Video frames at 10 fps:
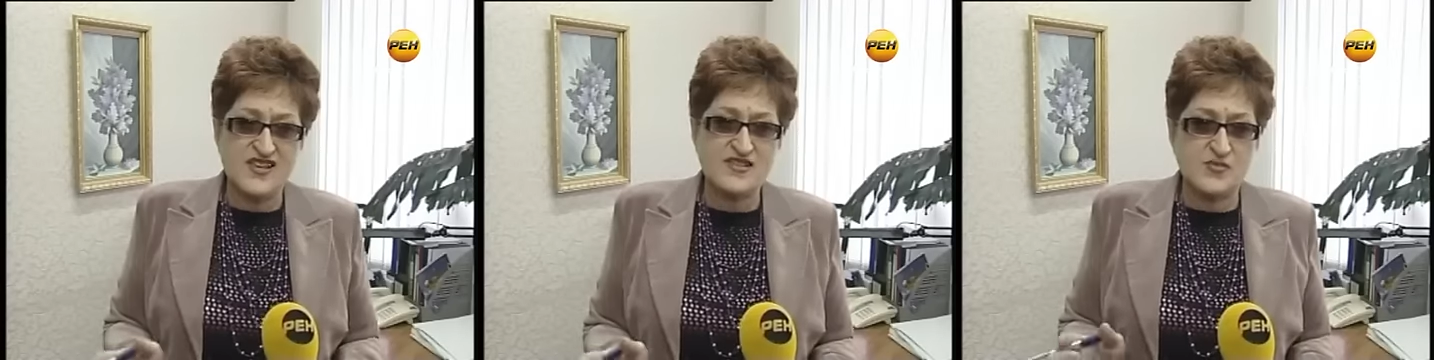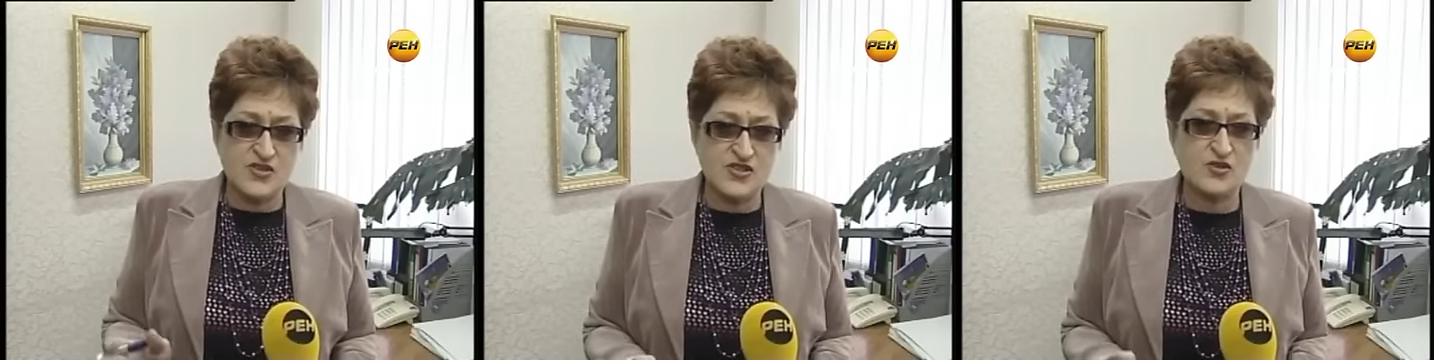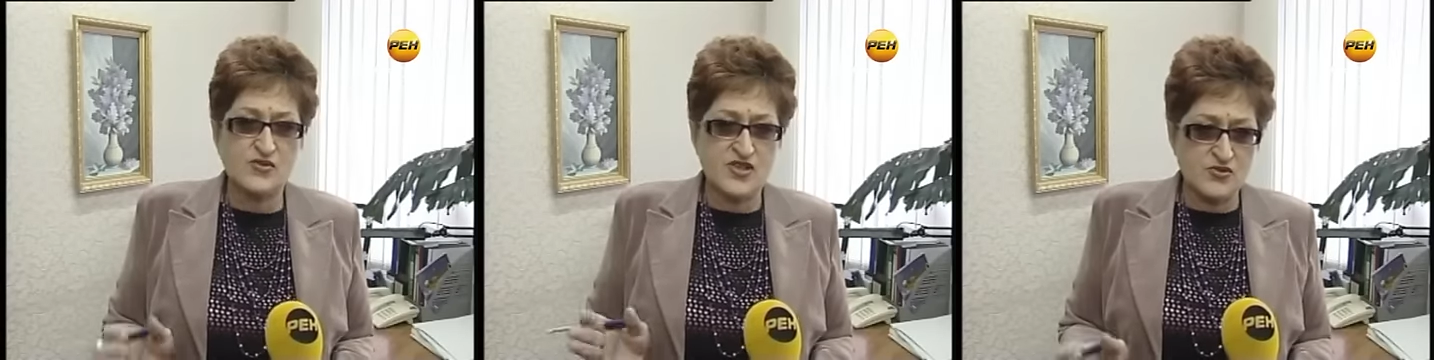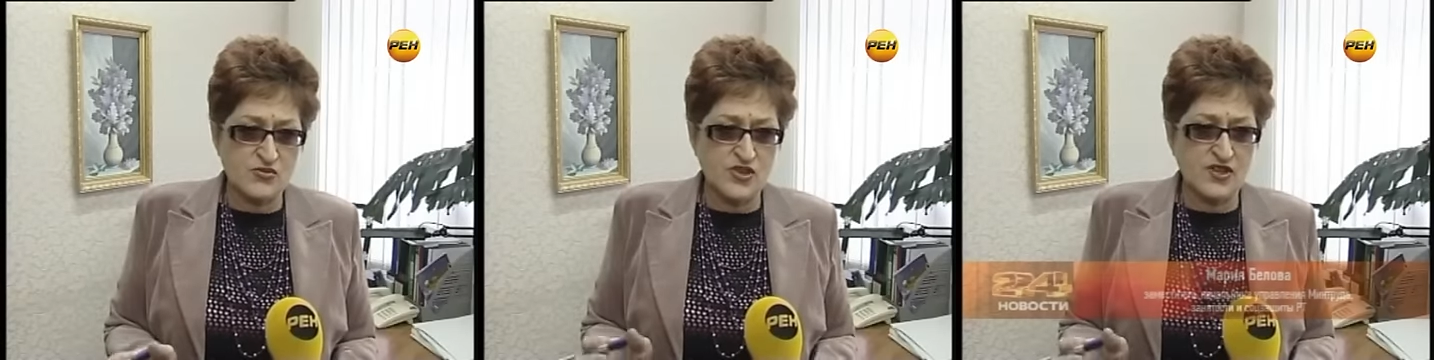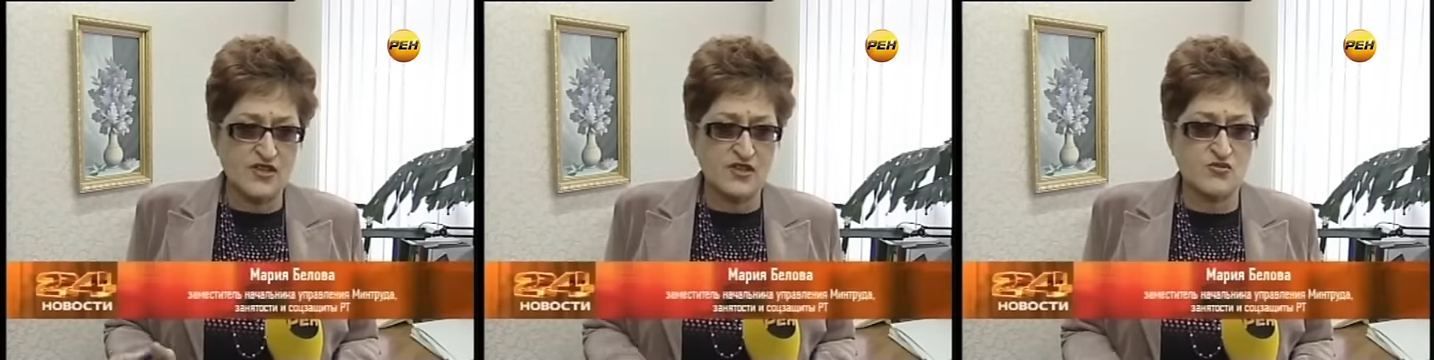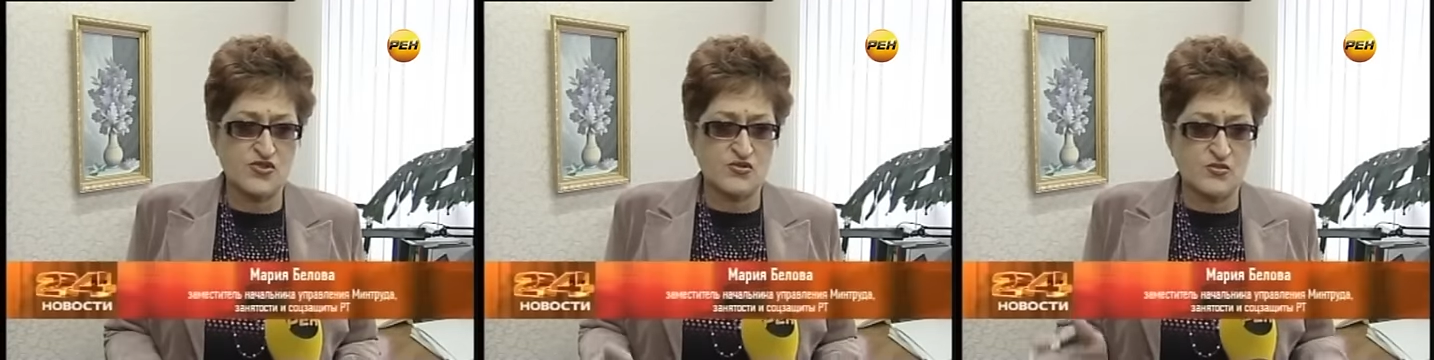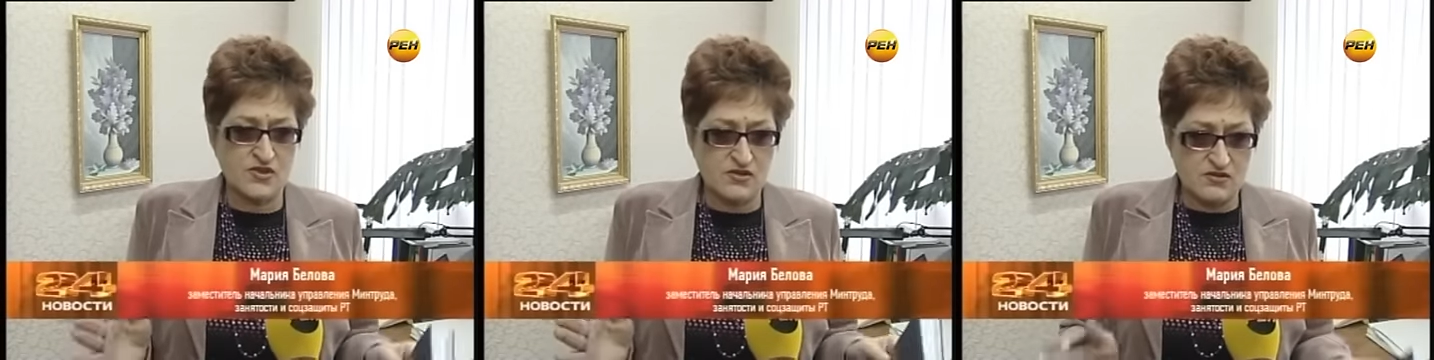Есть определенные сроки для того,
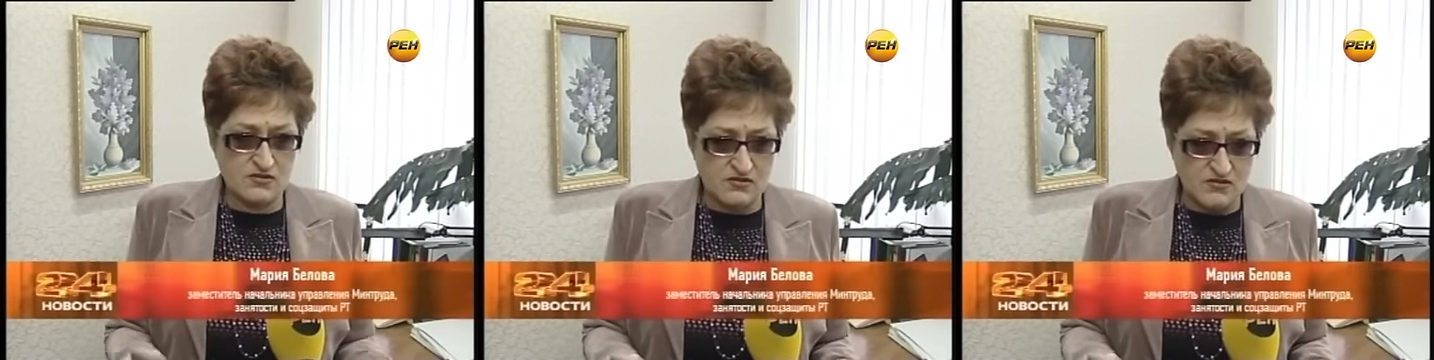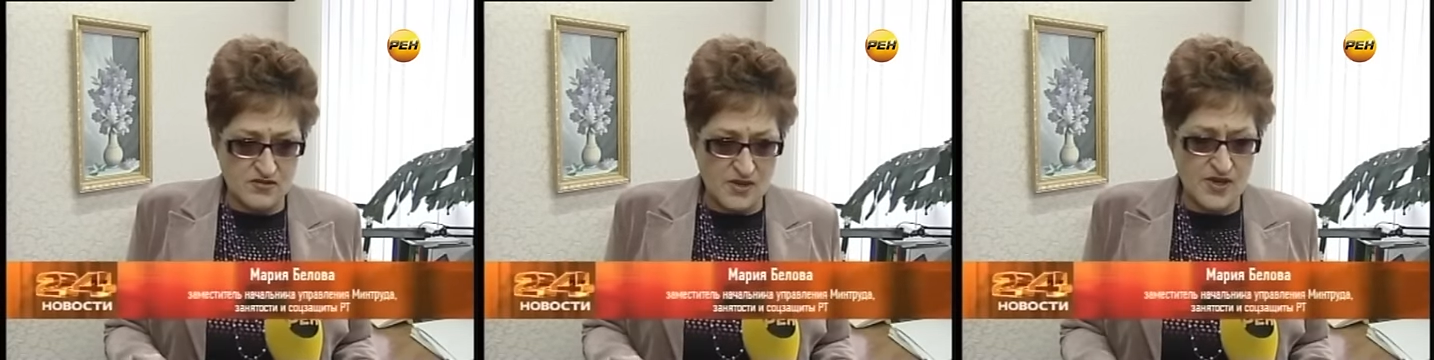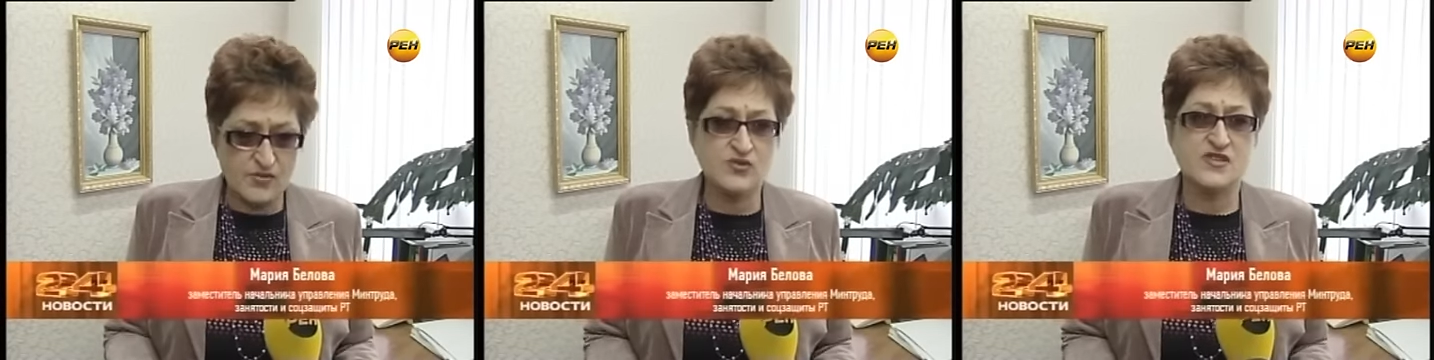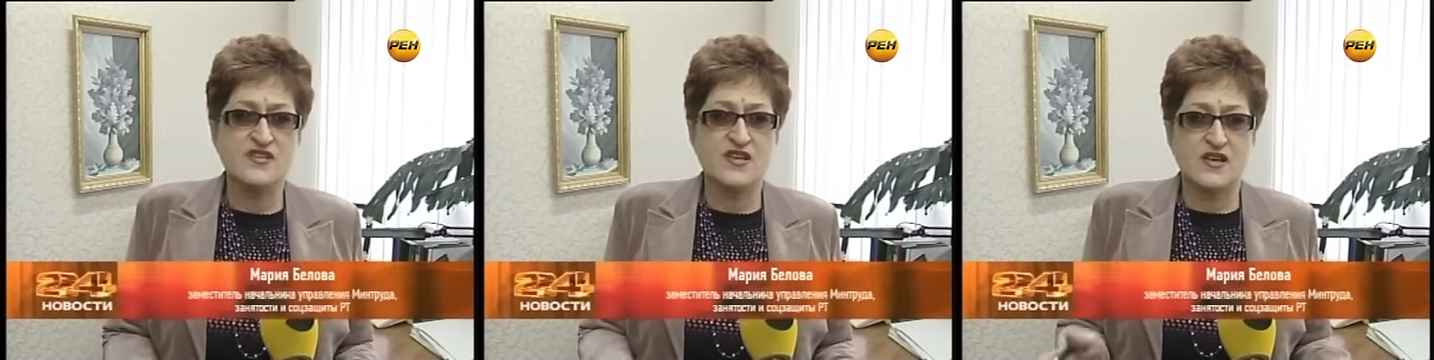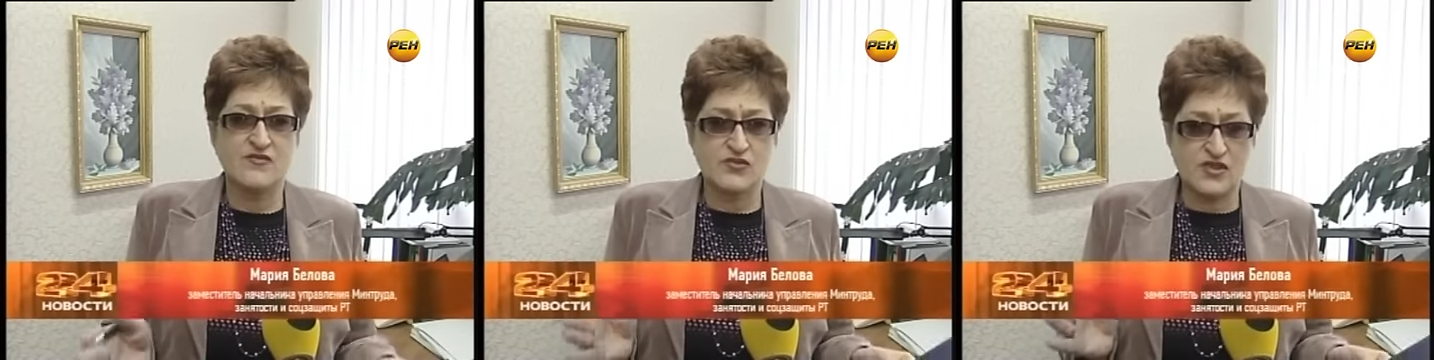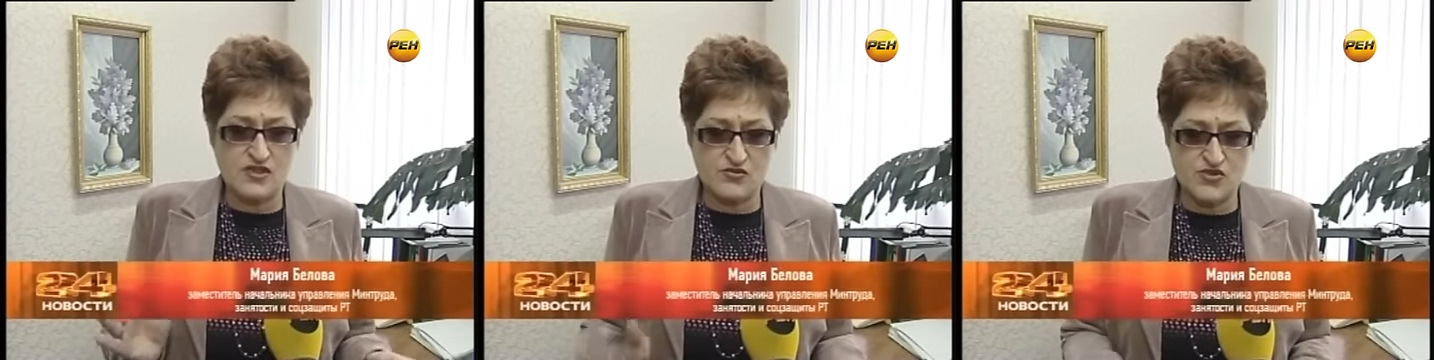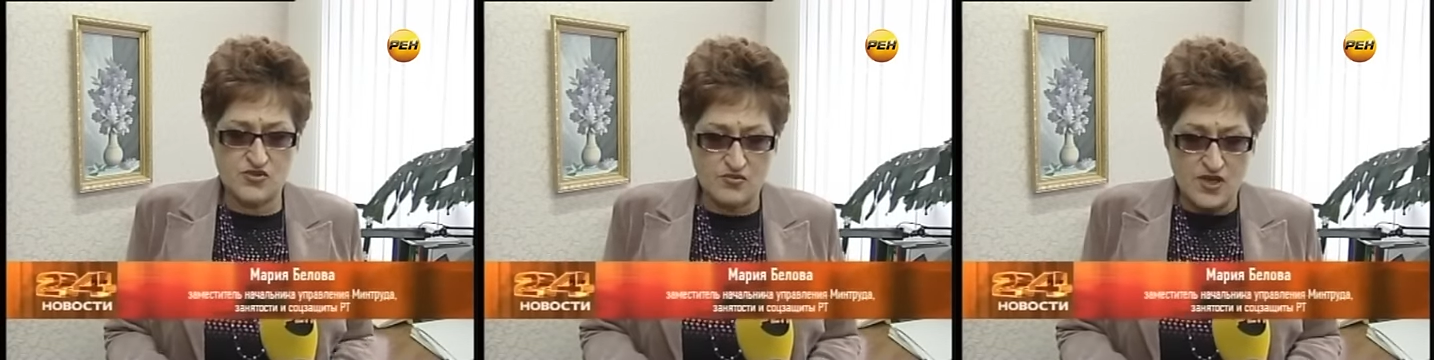чтобы э, обработать заявку, для
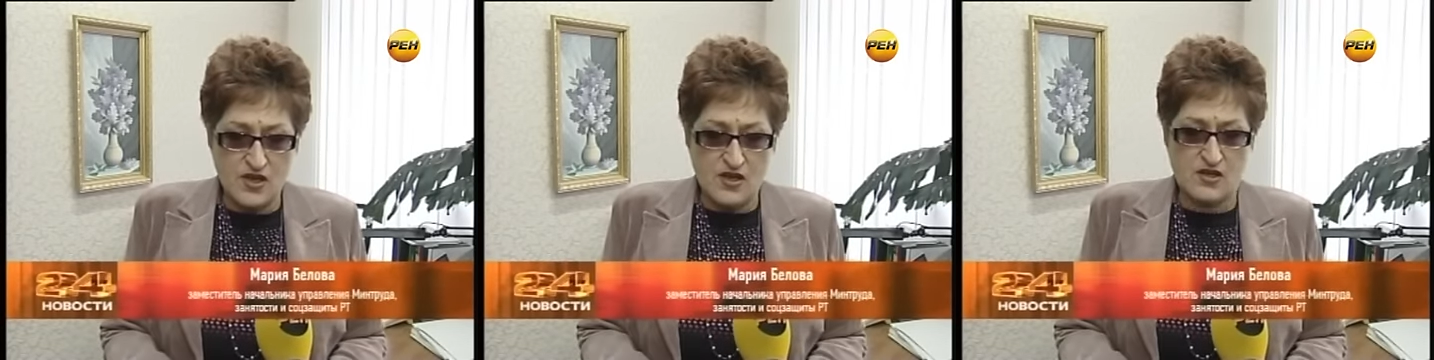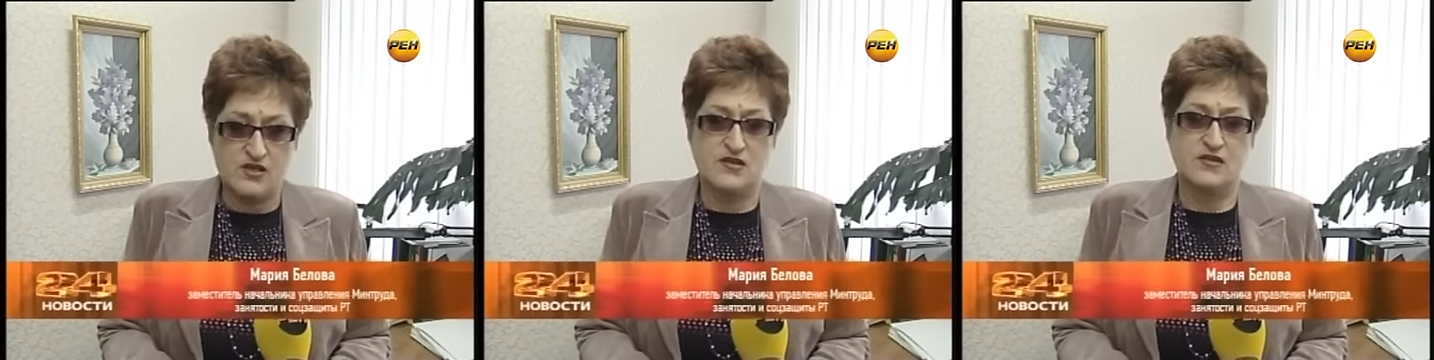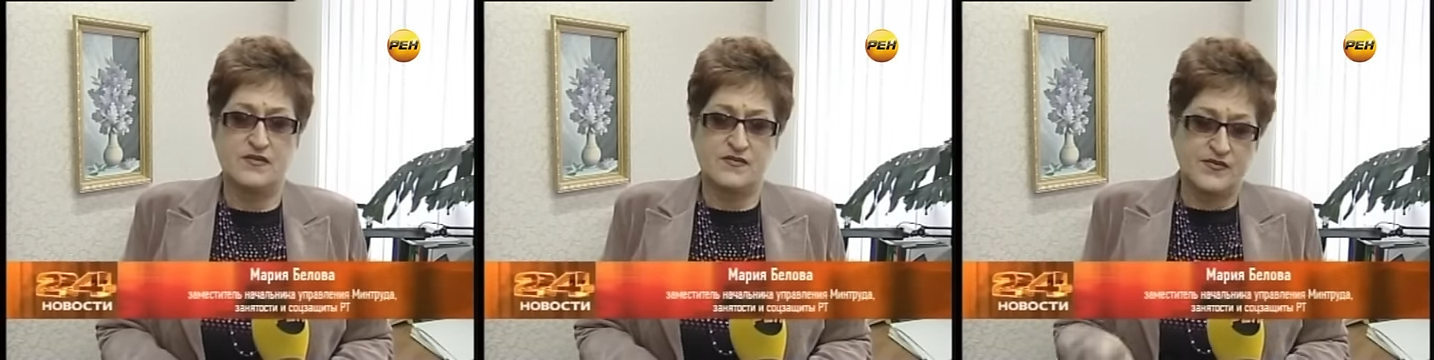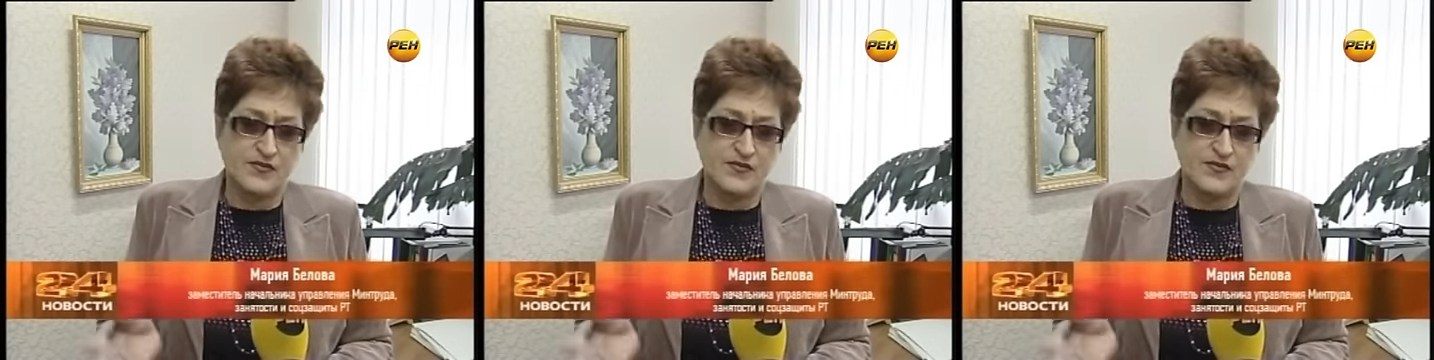того, чтобы э,